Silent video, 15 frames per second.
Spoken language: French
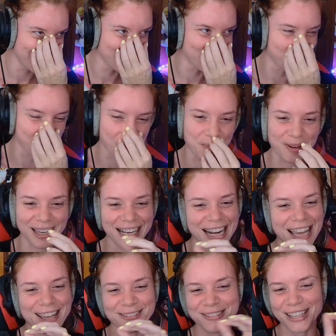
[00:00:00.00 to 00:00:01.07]
Ce
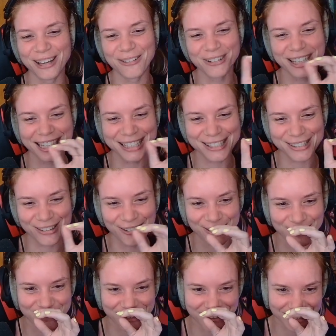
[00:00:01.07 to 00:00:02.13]
pré-live n'a aucun
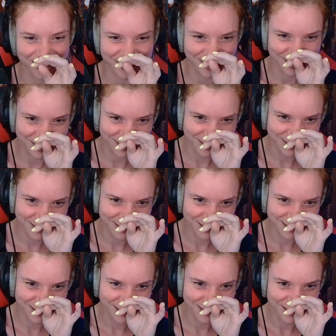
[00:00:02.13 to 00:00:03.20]
sens.
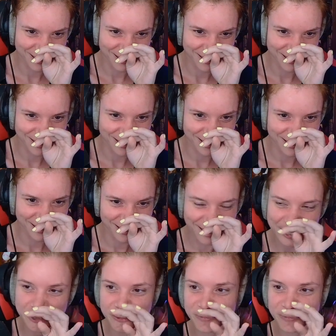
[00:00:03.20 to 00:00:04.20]
Ah.